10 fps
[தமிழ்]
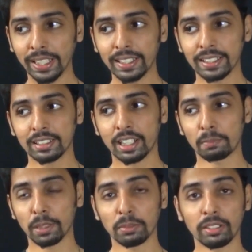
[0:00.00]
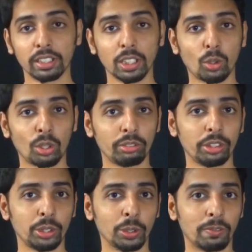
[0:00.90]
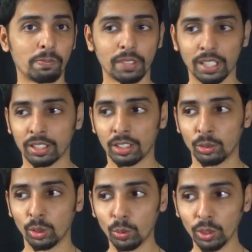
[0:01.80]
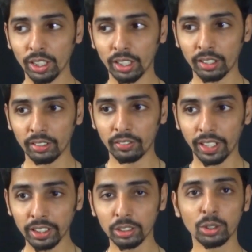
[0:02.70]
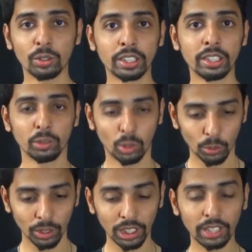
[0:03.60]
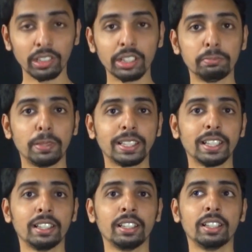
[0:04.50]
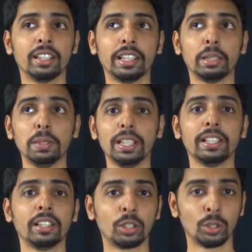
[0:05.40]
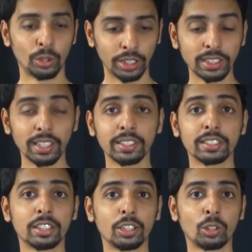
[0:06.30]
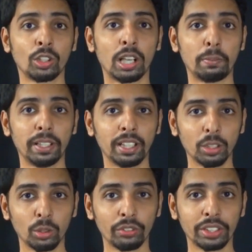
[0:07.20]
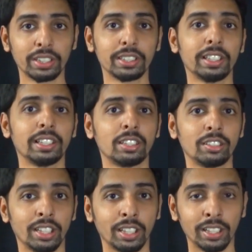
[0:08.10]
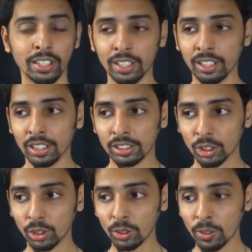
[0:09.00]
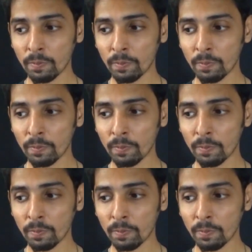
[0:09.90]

பைனட் டெஸ்ட்டுக்கு அப்புறமா வந்த ஒரு விஷயம் ஒவ்வொரு வயதுக்கும் வந்து ஒவ்வொரு லெவல் ஆஃப் மென்டல் எபிலிட்டி இருக்கணும் இன்டெலிஜென்ஸ் இருக்கணும் அப்படின்ற ஒரு விஷயத்தை எடுத்துகிட்டு வந்தாங்க ஸோ